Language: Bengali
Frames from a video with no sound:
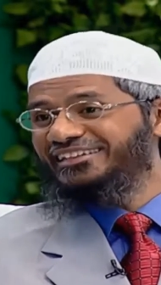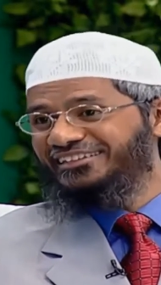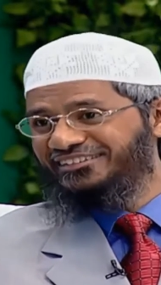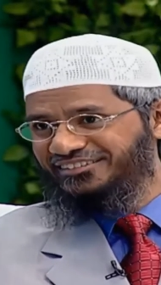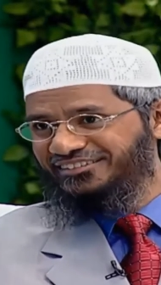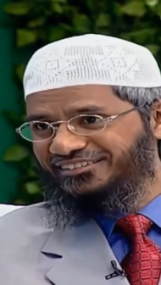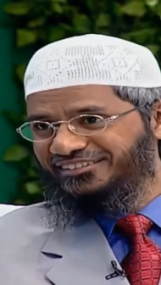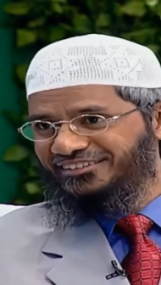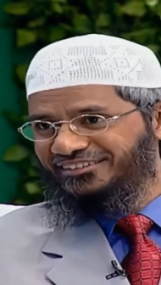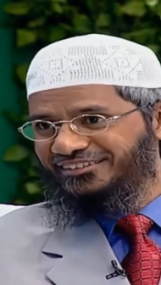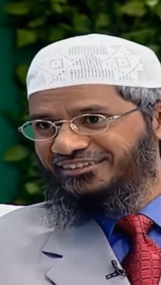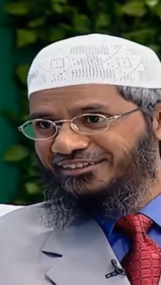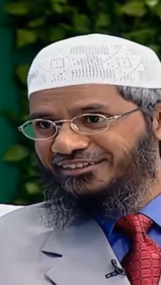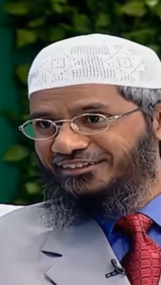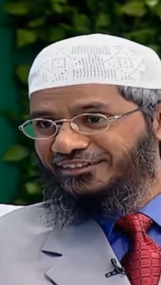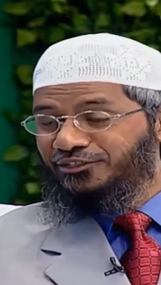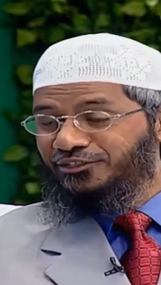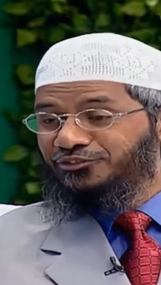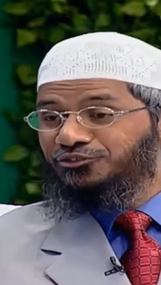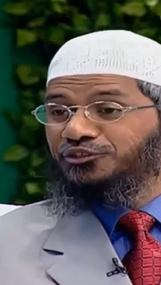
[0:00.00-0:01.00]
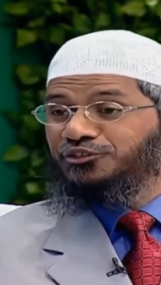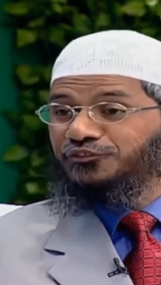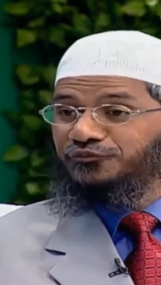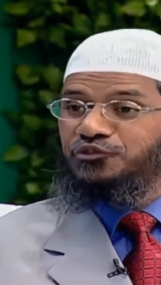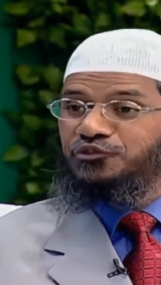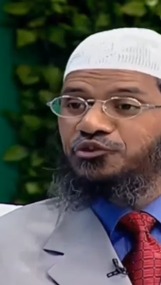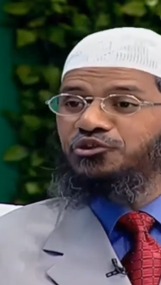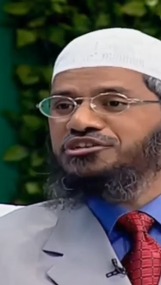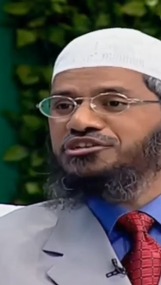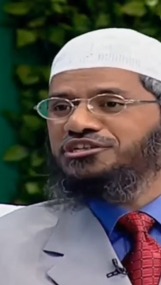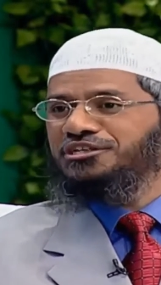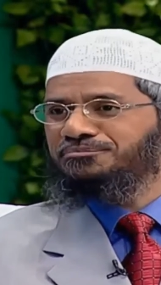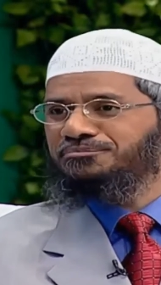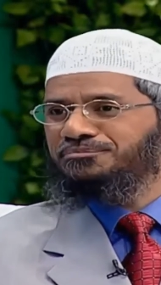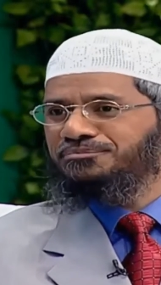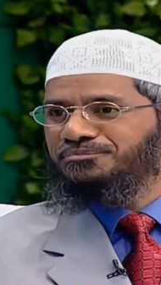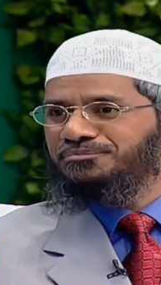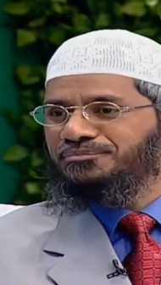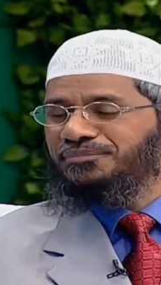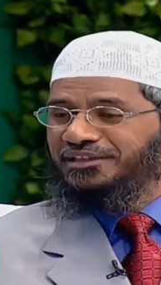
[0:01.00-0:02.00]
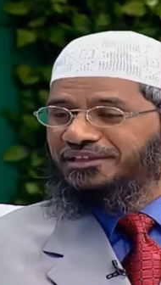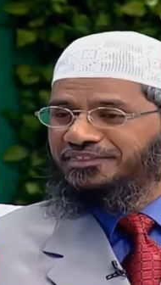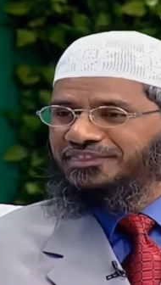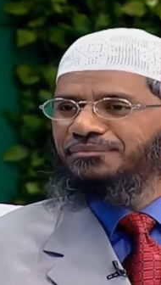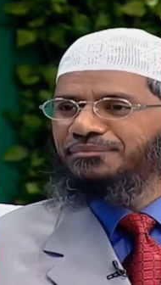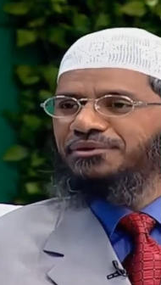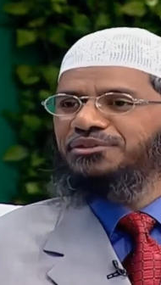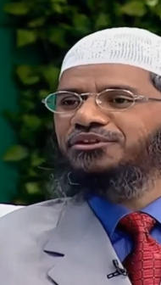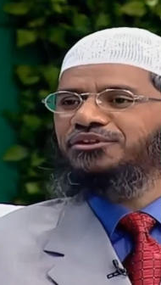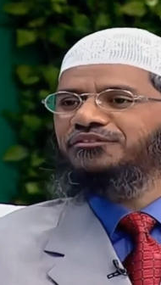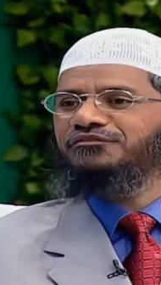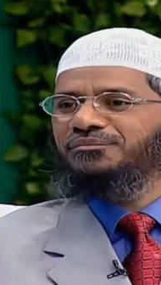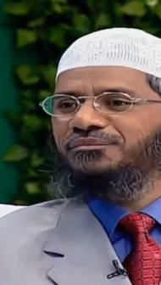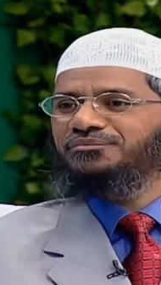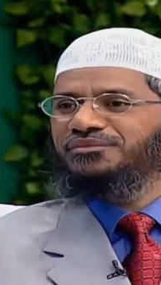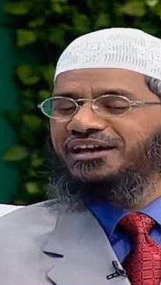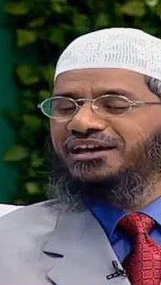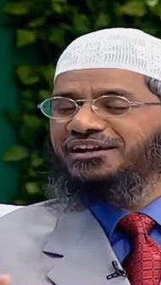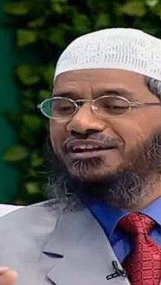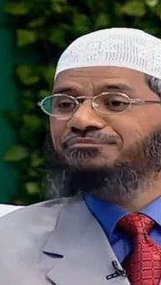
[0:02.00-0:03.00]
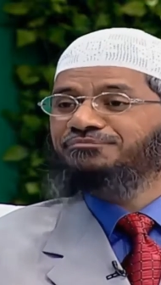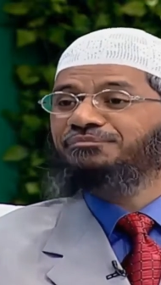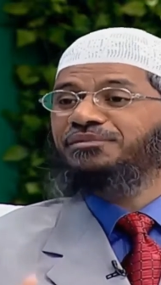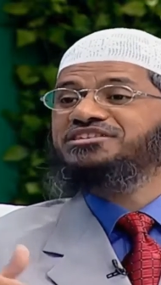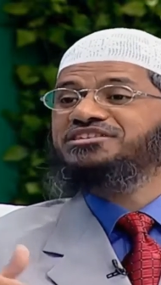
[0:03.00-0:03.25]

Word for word: অথবা বাঘটাকে সে কলে বাধা হয় আপনি নিরাপদ